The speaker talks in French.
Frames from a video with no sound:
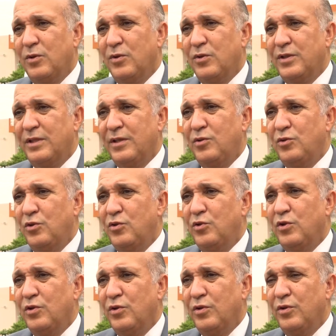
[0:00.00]
que c'est
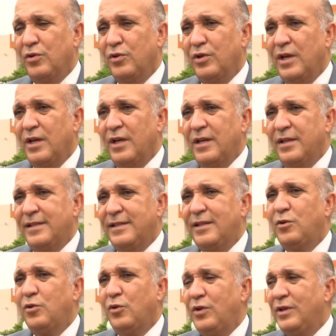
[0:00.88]
une euh,
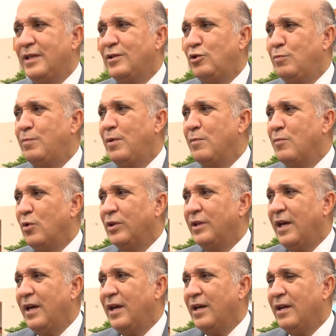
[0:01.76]
sécurité
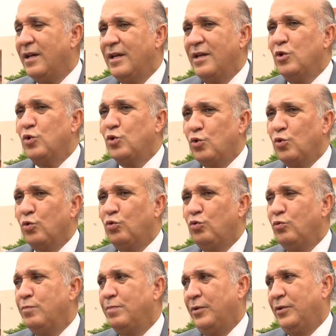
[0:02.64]
supplémentaire,
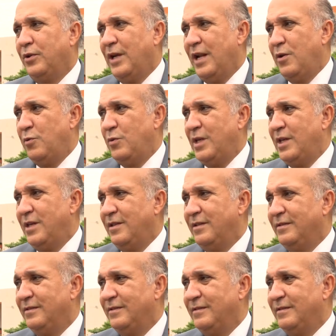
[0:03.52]
surtout pendant la nuit.